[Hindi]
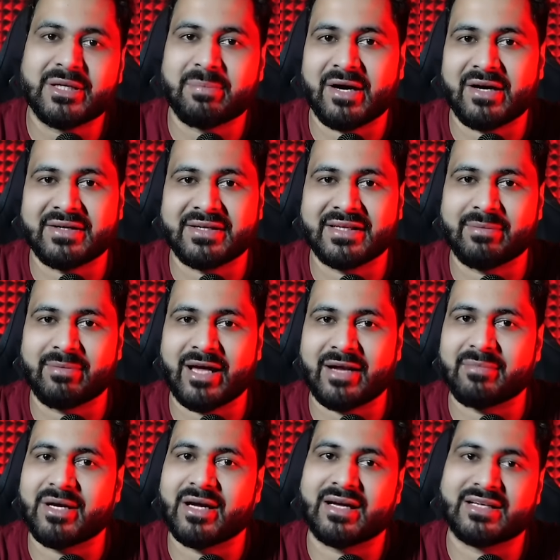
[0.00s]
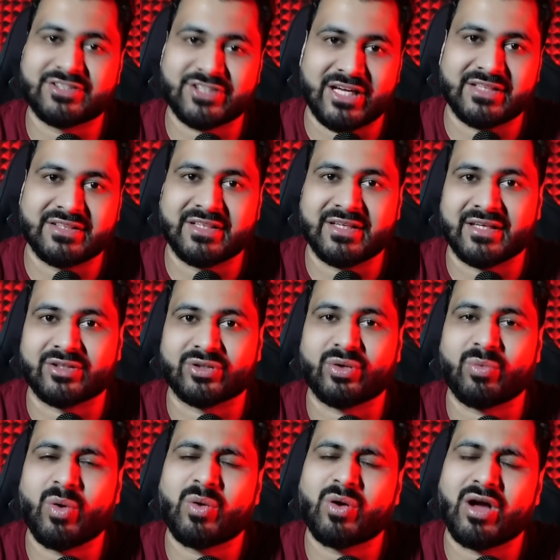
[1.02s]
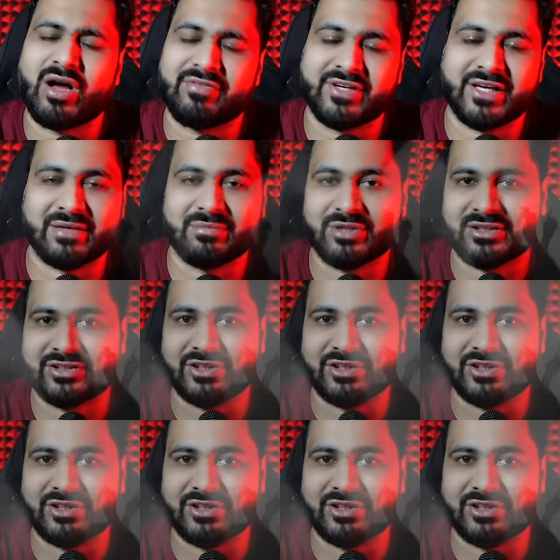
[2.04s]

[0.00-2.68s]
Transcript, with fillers: की पार्टी के बारे में अगर जानते हैं तो वो काफ़ी टाइम तक